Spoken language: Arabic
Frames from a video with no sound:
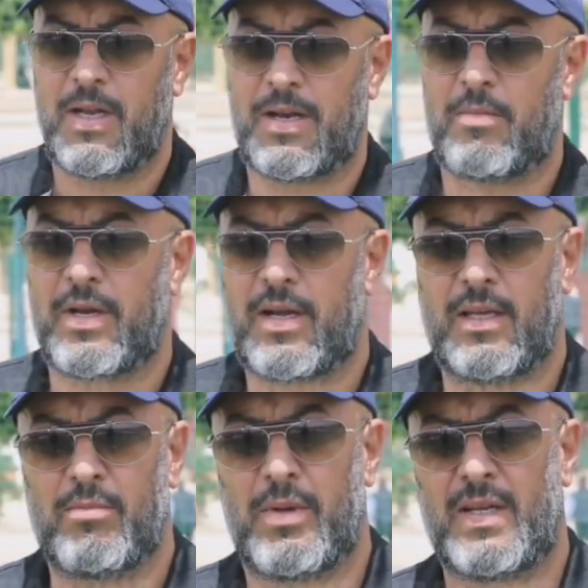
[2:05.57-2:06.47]
الله الرحمن
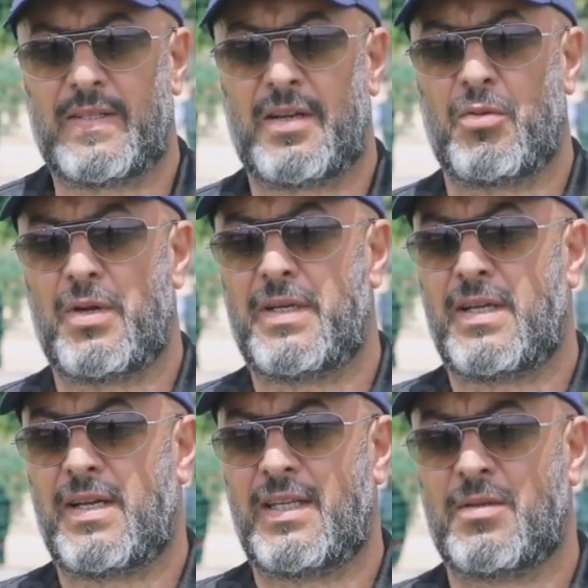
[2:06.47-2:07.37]
الرحيم بن حسن رضوان
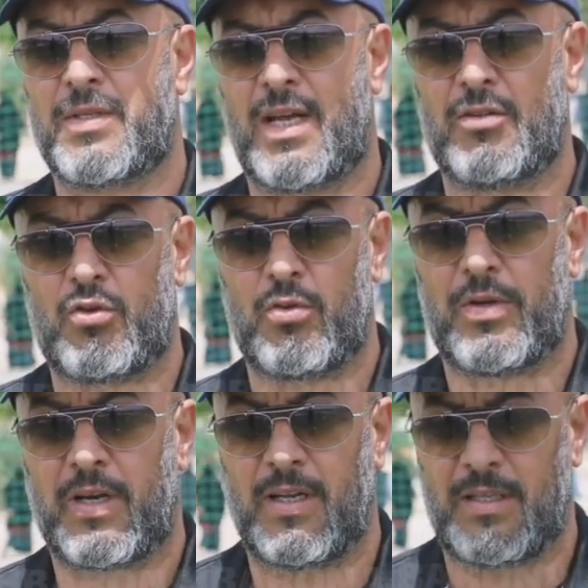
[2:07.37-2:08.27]
رئيس مصلحه
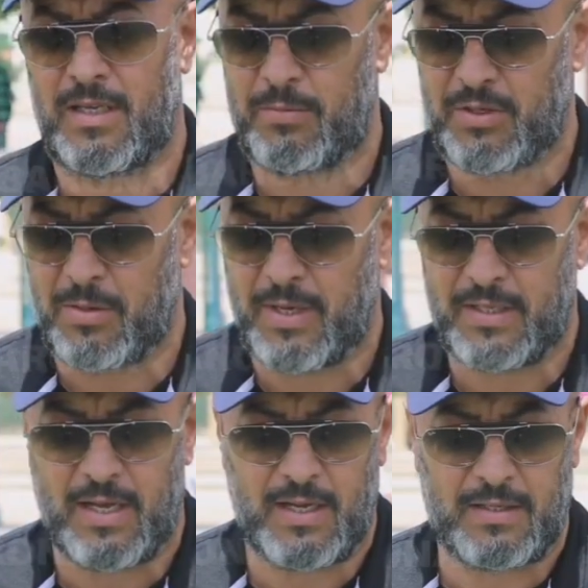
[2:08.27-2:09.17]
الشؤون الرياضيه
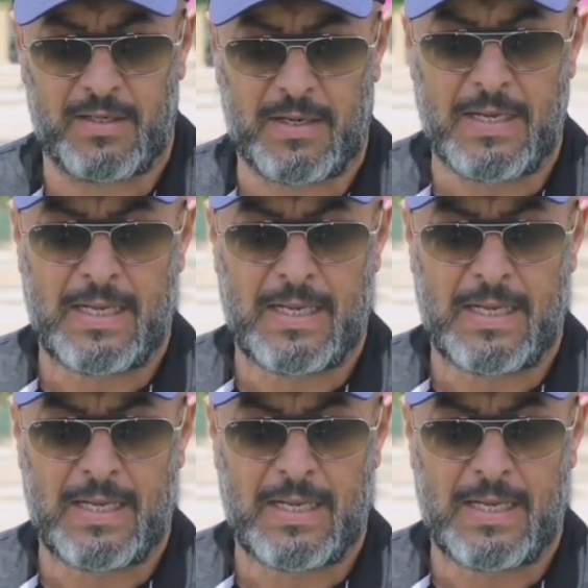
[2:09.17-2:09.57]
بجامعه اكادير